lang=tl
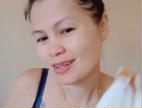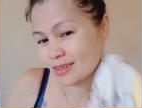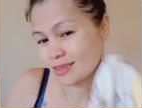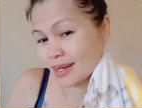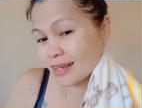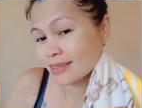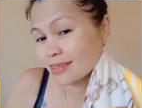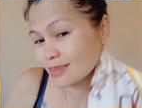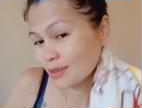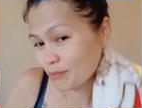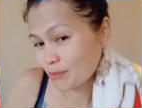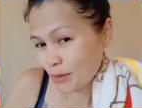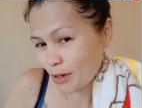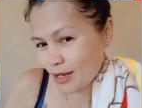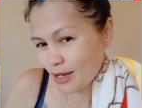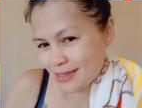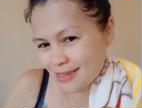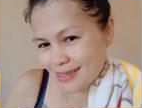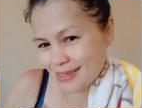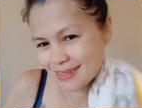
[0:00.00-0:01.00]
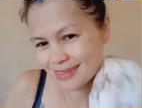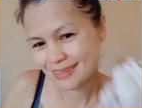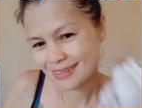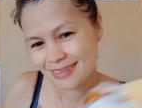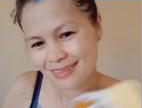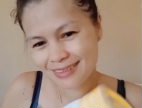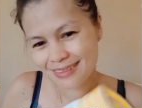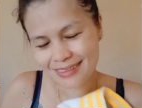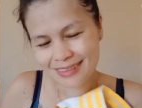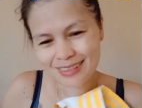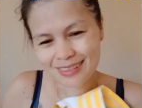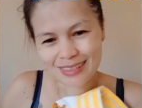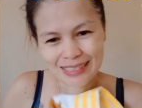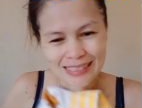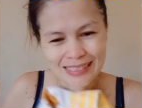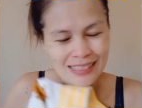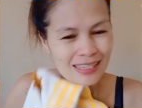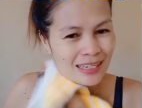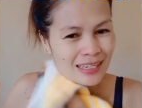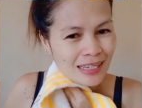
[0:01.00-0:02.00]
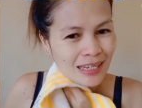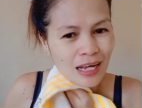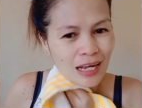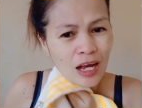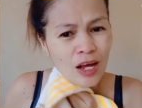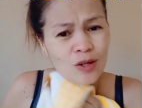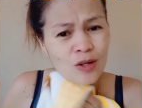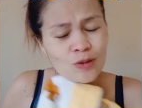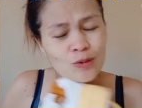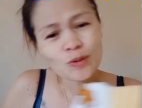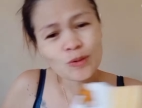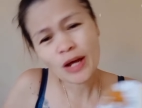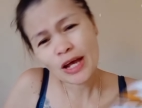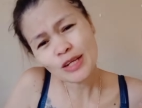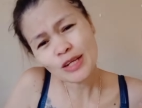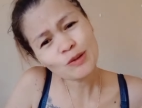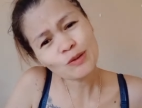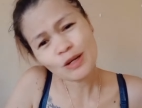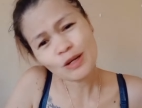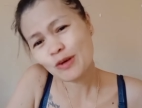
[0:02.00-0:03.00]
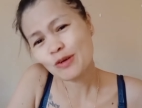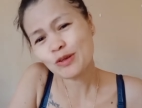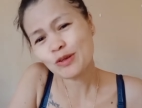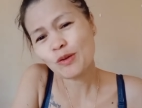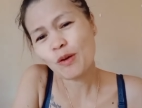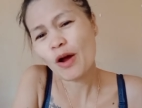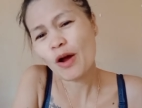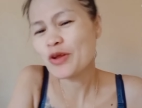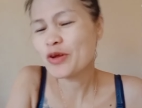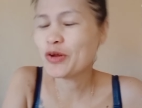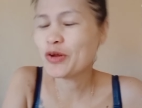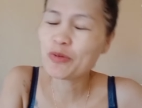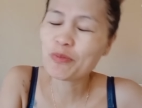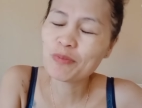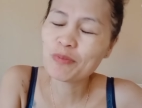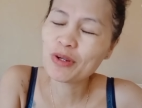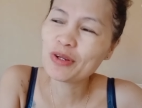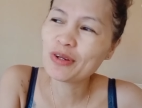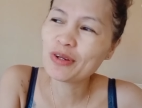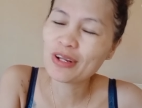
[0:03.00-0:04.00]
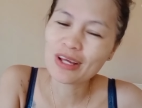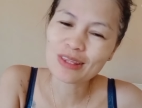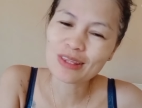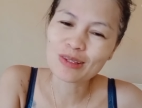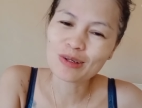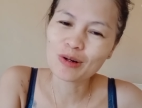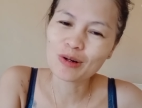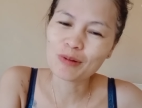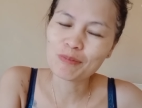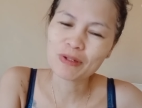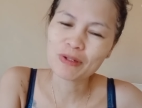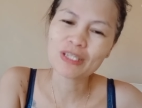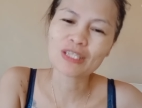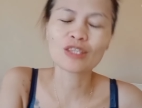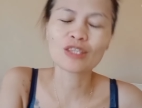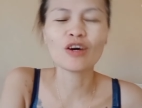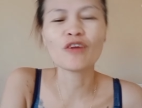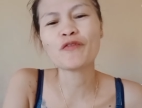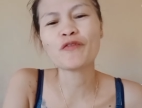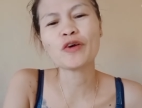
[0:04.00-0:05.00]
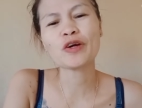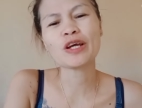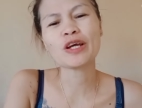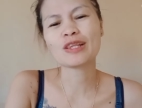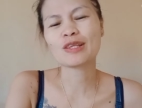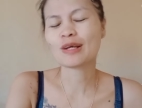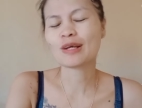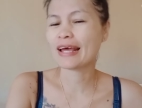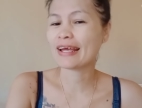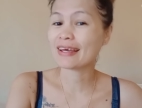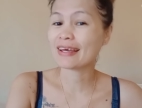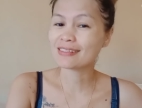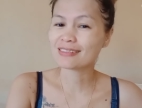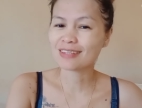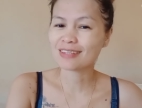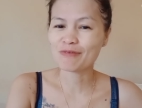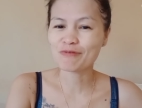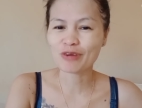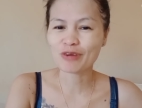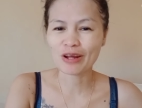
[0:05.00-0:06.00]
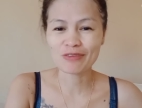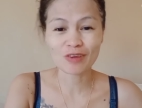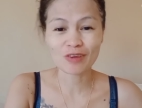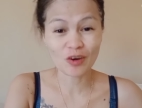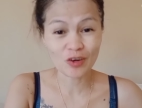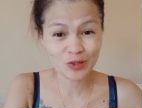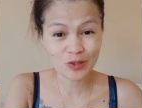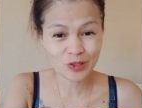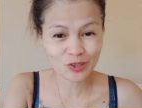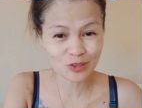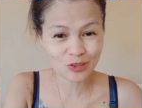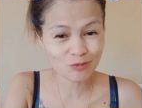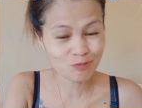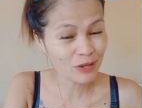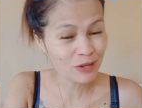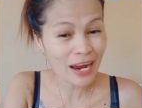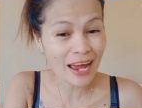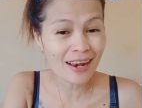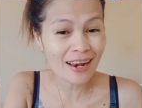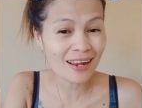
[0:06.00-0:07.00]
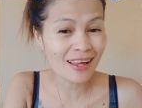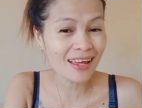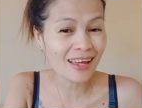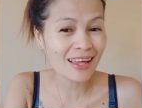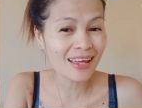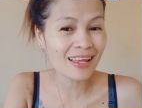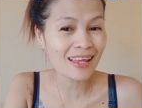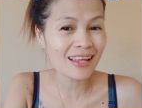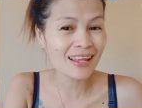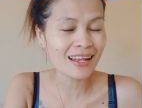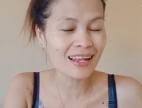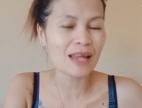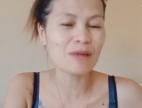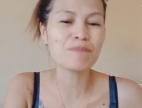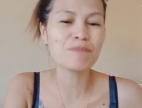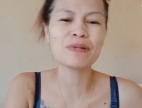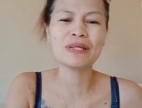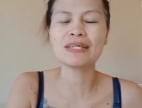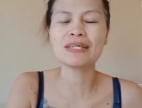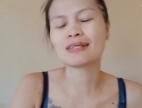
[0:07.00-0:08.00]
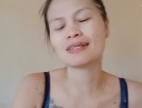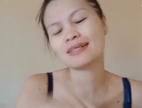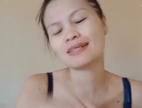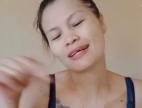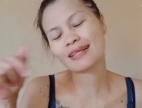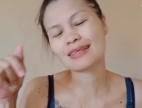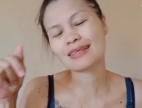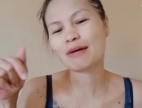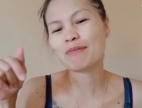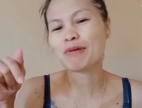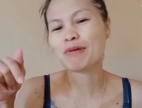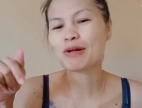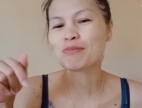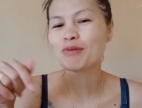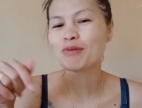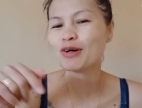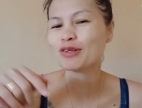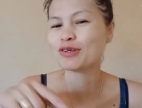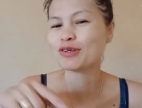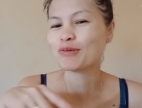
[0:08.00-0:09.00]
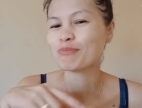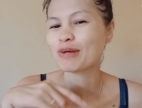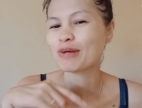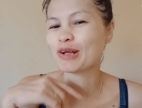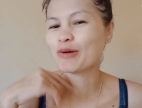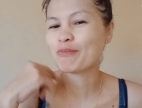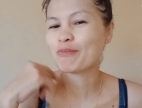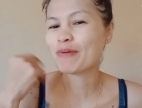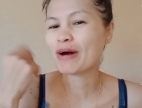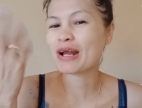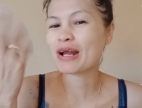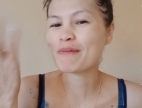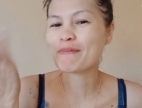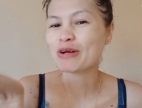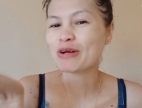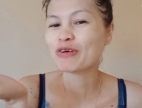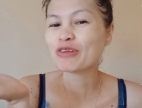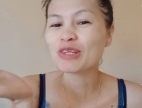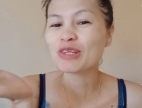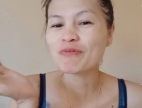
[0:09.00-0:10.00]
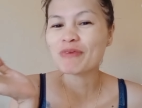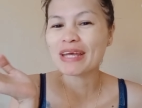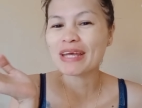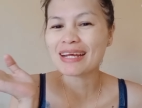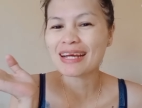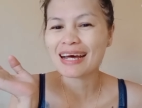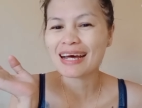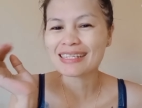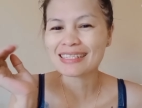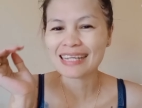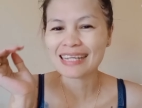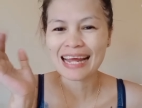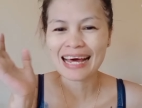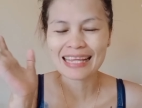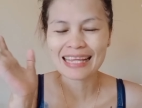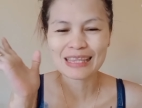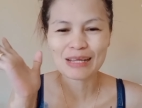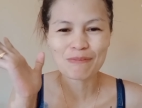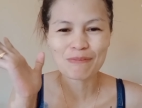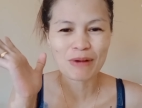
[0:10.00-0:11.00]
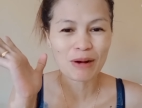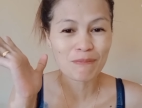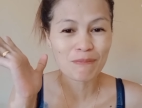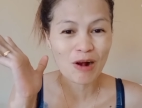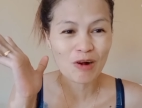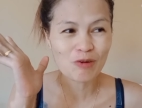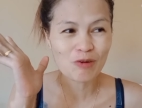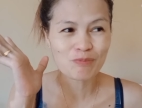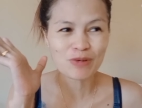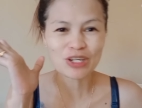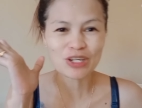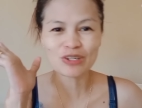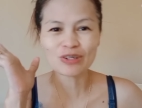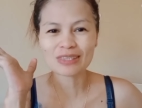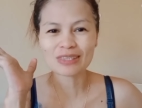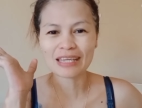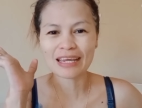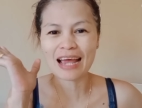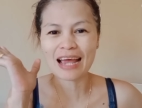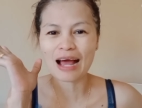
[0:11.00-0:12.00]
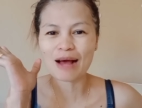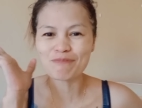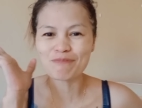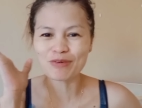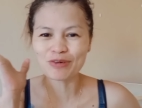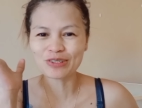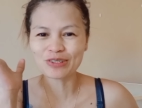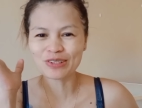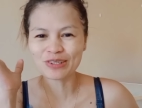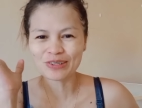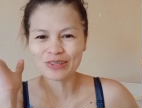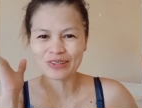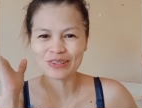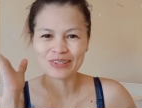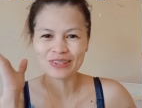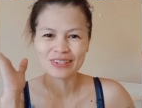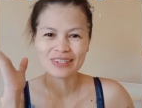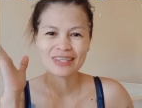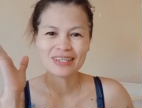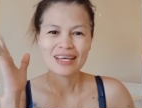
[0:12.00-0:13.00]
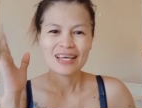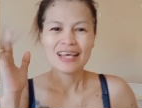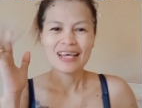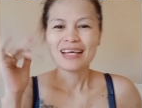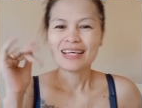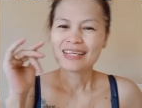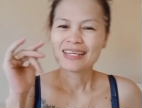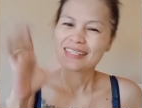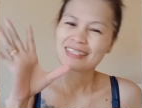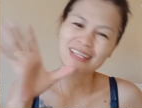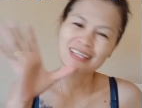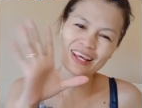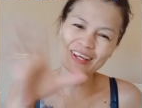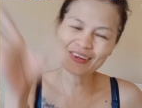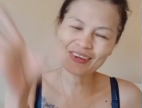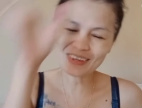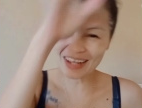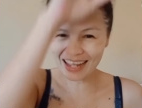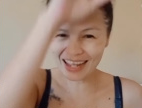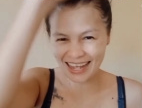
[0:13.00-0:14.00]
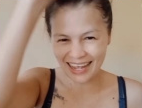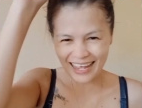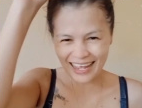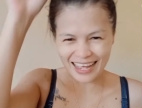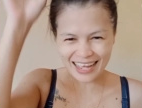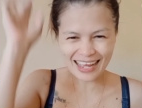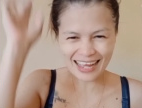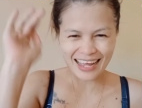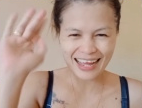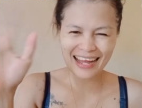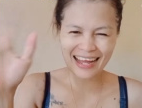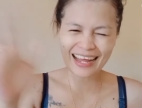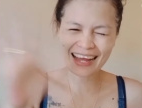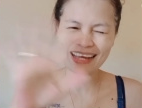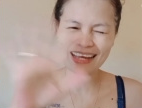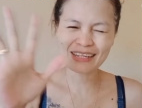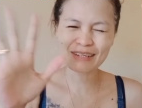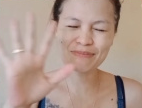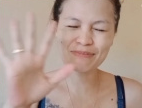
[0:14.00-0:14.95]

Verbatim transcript: Trust the process. So guys, kung nagustuhan nyo yung video na to, please don't forget to like and subscribe our YouTube channel. And please hit the bell button below para manotify ka sa lahat ng mga bagong videos na i-upload ko. See you guys!